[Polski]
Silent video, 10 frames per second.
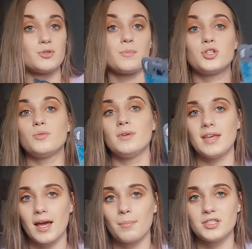Zobaczymy,
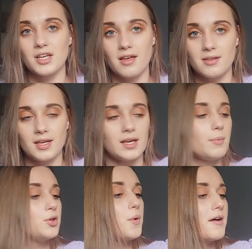jak będzie, e, jakie
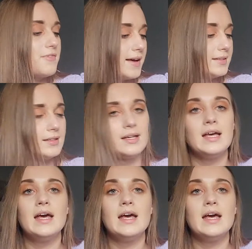będą efekty.